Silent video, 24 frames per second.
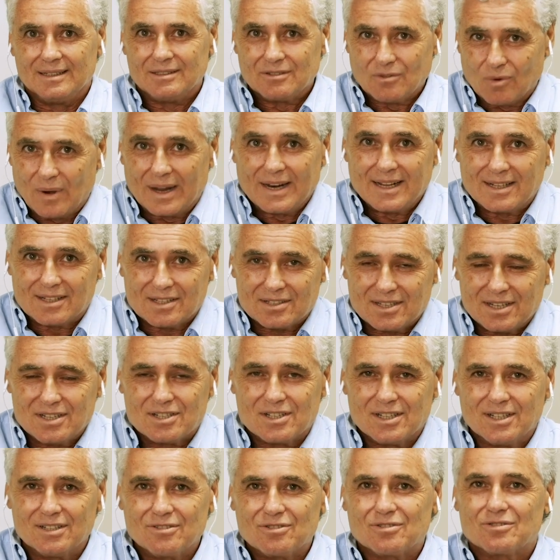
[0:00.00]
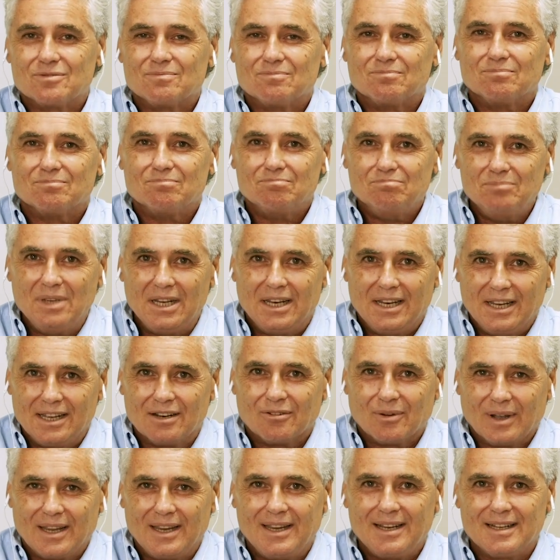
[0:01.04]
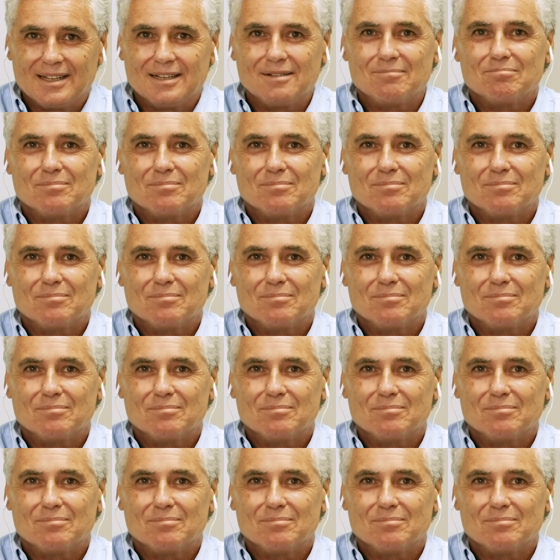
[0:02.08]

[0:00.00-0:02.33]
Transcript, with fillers: 46 anos, menino ainda,